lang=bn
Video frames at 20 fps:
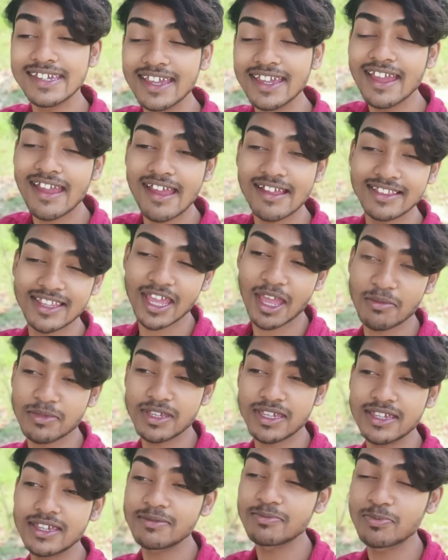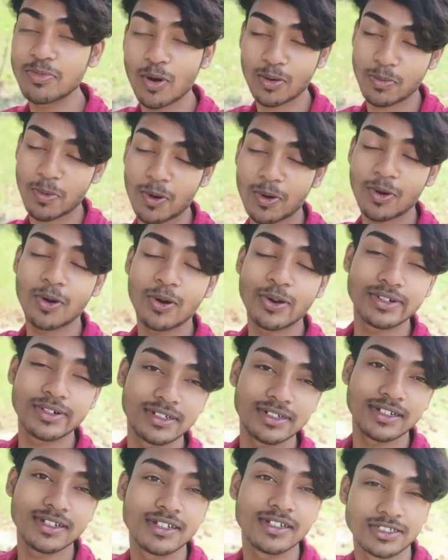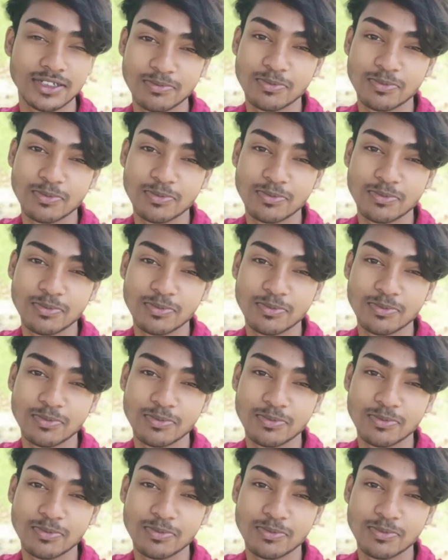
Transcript: হ্যাঁ তাই আমি বক বক কর এসব